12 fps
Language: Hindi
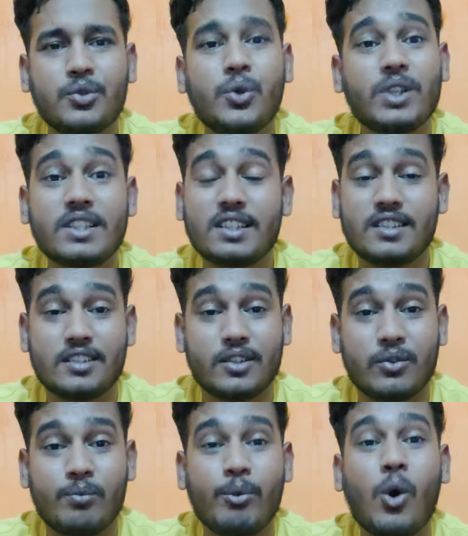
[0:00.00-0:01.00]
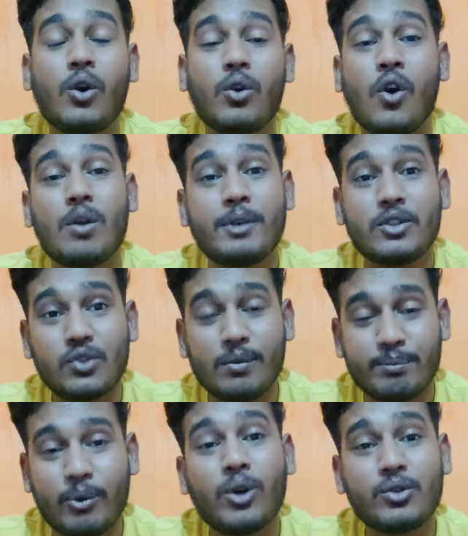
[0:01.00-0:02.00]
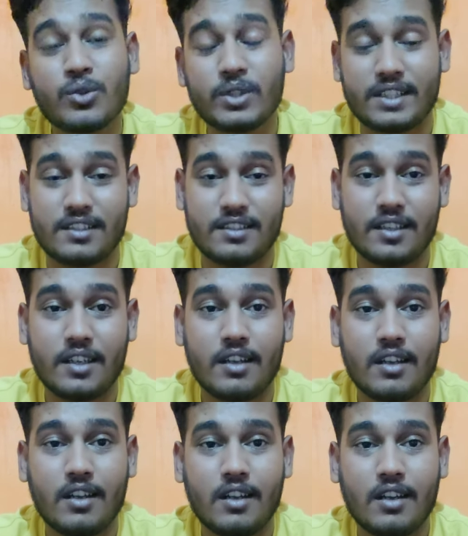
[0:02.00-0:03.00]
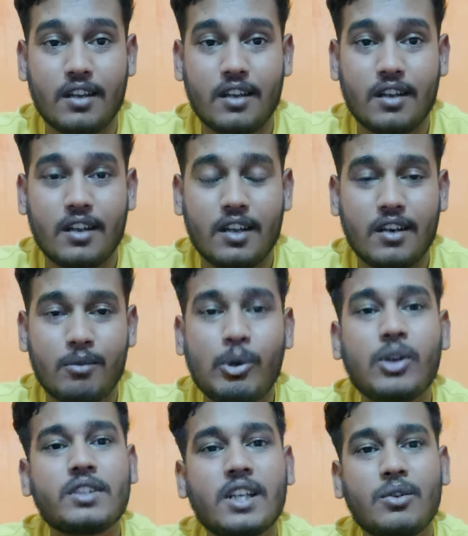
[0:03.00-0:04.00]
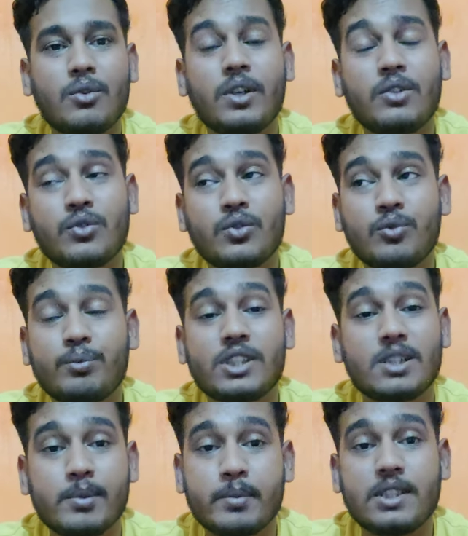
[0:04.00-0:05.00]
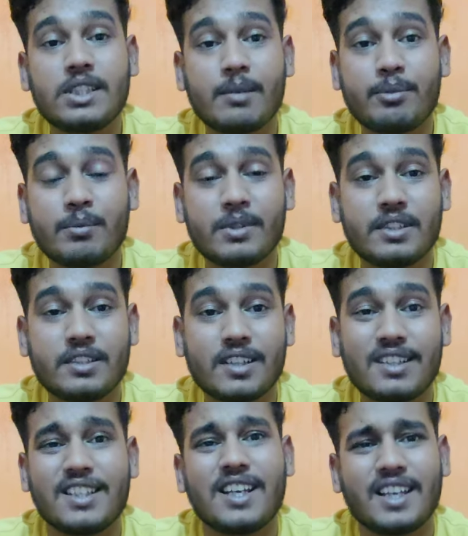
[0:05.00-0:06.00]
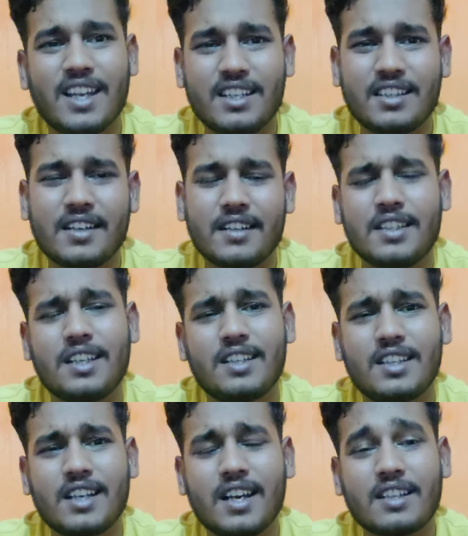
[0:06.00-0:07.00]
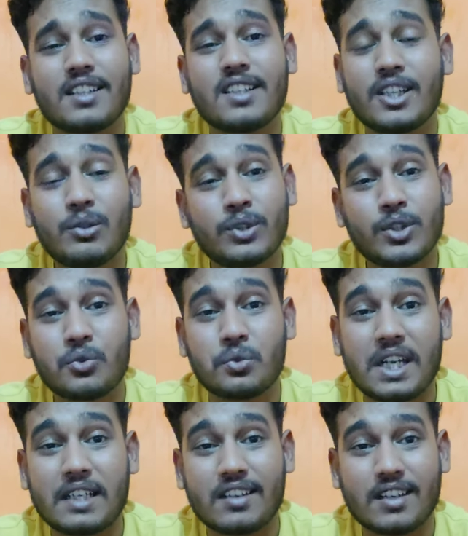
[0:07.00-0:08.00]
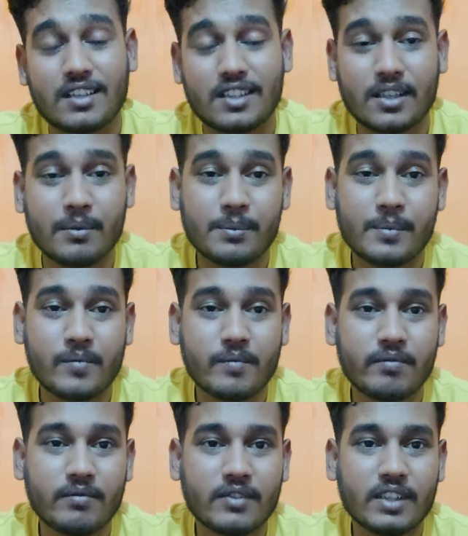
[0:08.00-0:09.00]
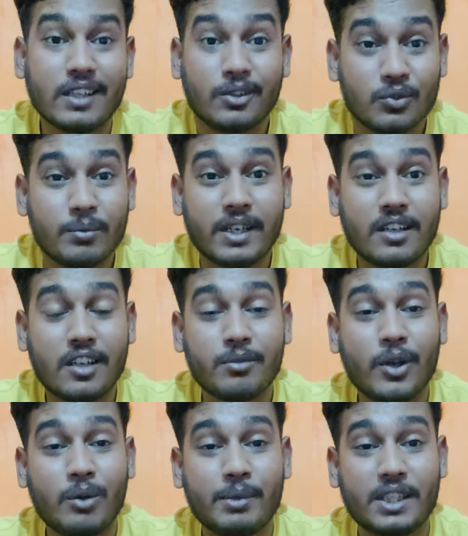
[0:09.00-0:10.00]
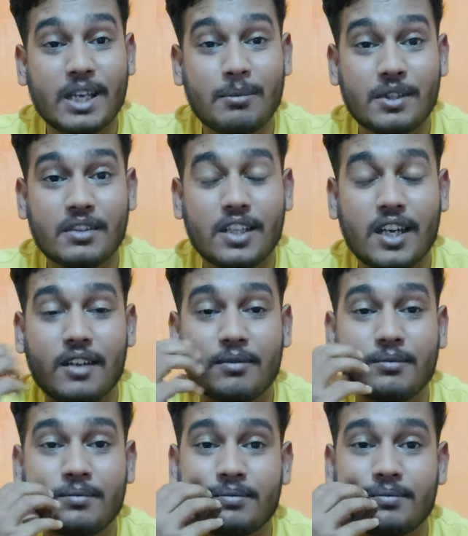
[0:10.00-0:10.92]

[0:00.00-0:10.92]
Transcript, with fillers: एक छोटा सा चीज़ है गवर्नमेंट जॉब बहुत छोटा चीज़ है बहुत सारे लोग हैं जो यूपीएससी वीपीएससी का प्रिपरेशन करते हैं आईआईटी का करते हैं नीट का करते हैं नहीं होता सुसाइड कर लेते हैं तुम्हारे घर वालों पे क्या बीतता है